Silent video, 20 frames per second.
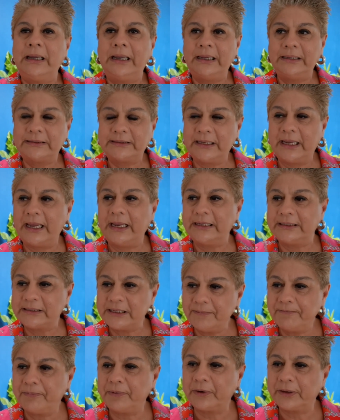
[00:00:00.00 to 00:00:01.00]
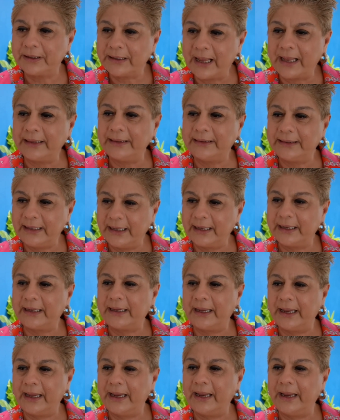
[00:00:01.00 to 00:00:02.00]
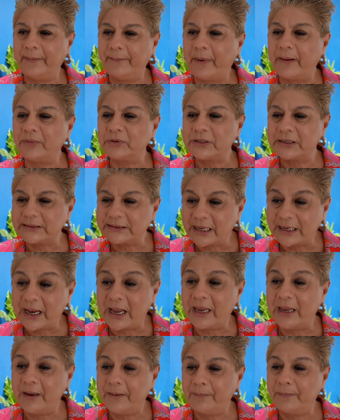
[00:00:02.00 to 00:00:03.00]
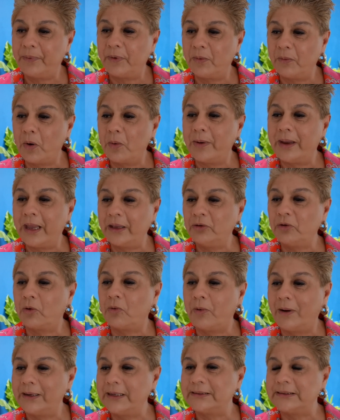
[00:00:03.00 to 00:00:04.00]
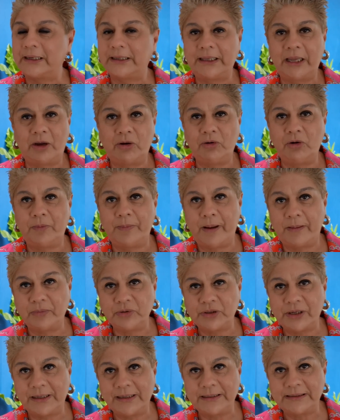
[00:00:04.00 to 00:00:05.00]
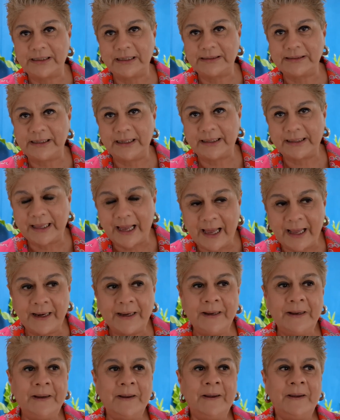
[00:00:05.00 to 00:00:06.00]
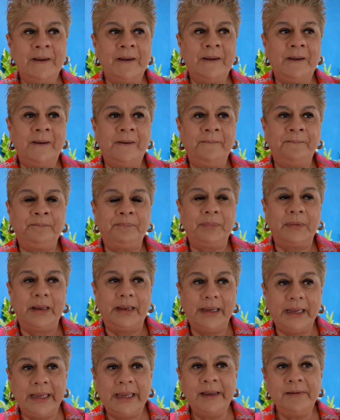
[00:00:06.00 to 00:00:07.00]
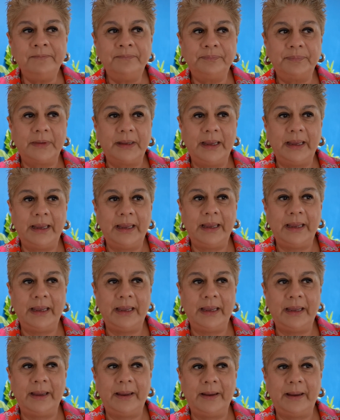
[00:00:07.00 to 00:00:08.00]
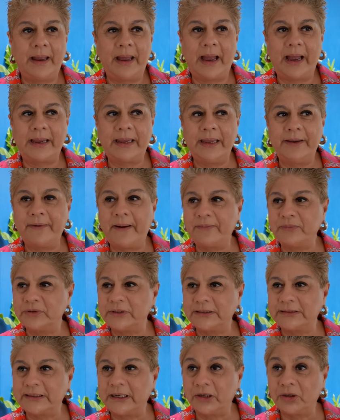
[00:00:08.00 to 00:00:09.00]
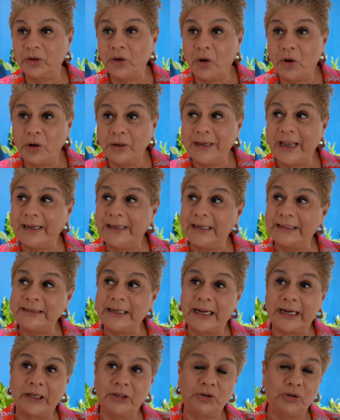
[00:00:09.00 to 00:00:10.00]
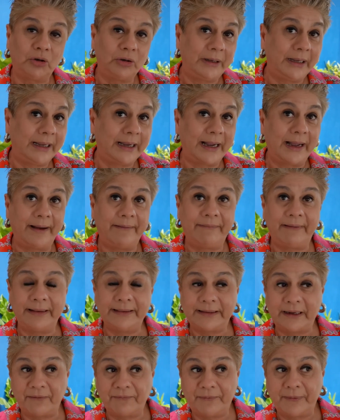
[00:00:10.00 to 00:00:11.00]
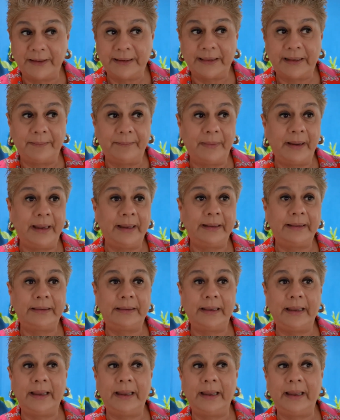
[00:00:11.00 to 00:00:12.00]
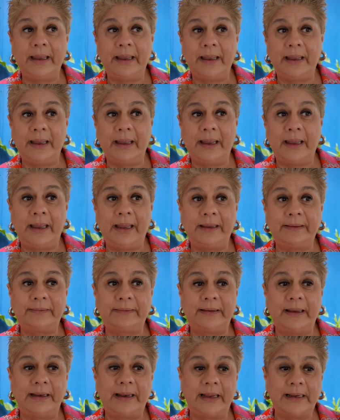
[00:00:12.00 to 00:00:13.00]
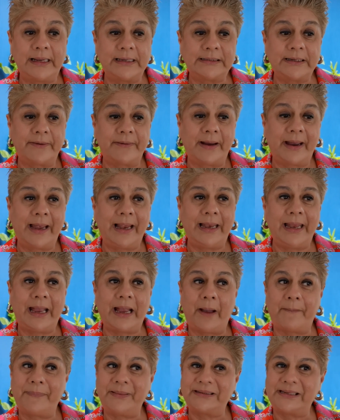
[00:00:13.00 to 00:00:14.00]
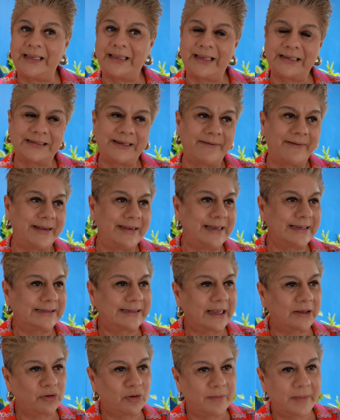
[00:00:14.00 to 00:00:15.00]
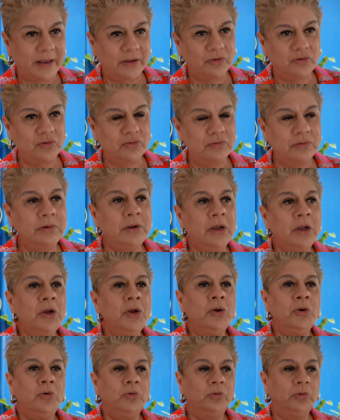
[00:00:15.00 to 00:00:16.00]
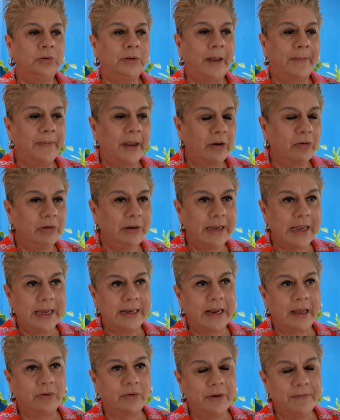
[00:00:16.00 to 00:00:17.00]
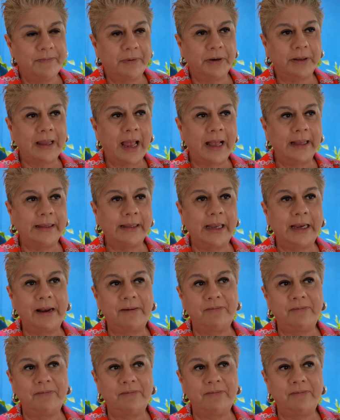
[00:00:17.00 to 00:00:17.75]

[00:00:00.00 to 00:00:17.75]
este, es importante que vamos a estar ahí promoviendo cuáles artículos vamos a necesitar y eh, aquí vamos a estar todos, la iglesia católica va a entrar fuertemente, este, la iglesia evangélica, Peseta Cebaña está tomando un, también un liderazgo importante,